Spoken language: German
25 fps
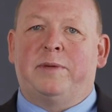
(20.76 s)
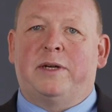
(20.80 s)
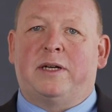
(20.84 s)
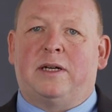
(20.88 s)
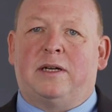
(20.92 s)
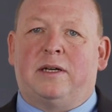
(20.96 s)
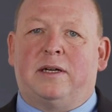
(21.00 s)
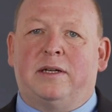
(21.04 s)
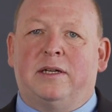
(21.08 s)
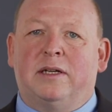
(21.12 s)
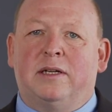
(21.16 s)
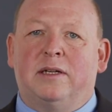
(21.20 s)

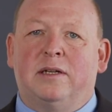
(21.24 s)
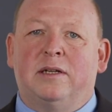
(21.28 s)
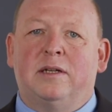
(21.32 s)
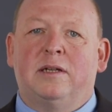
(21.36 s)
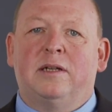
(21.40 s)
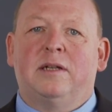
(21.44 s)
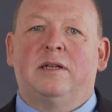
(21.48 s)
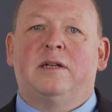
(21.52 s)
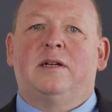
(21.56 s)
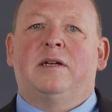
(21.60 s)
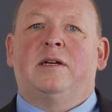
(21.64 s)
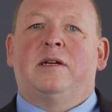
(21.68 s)
Berater.
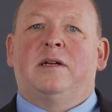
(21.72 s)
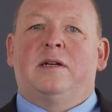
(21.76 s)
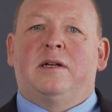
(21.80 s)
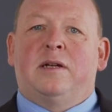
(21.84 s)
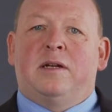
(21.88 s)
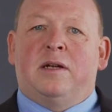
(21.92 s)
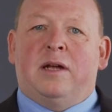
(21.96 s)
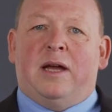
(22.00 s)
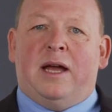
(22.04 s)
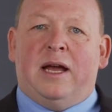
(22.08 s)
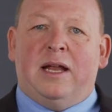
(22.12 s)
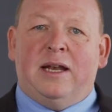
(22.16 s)

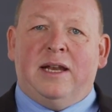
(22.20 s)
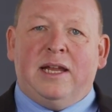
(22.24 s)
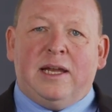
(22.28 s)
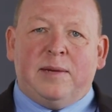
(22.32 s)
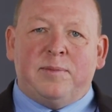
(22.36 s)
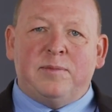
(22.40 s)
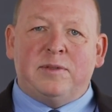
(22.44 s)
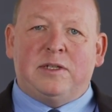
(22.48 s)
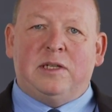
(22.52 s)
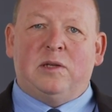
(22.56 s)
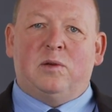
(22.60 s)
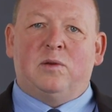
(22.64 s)

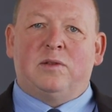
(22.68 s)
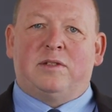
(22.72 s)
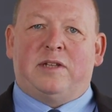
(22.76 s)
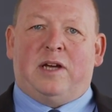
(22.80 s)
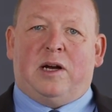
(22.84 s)
Erleben Sie uns